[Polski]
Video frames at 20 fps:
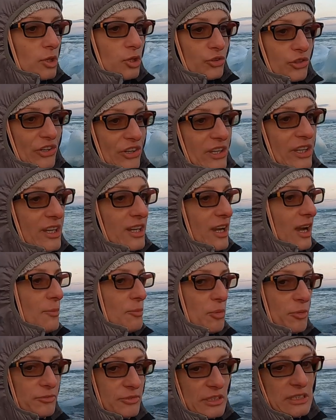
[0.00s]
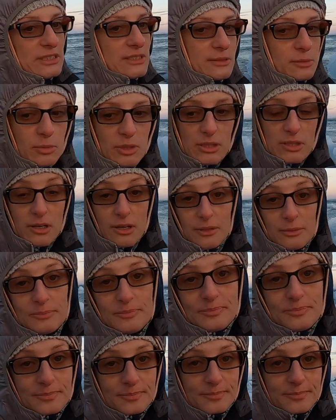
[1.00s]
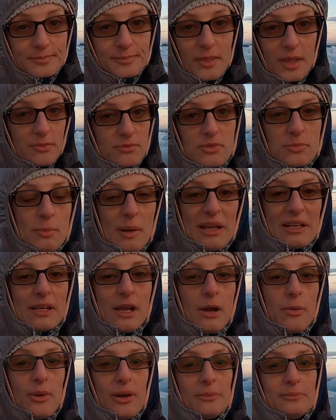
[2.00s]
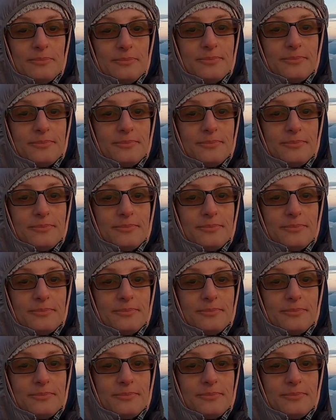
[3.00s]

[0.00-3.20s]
do drinka powiedzmy, no. Wspaniałe.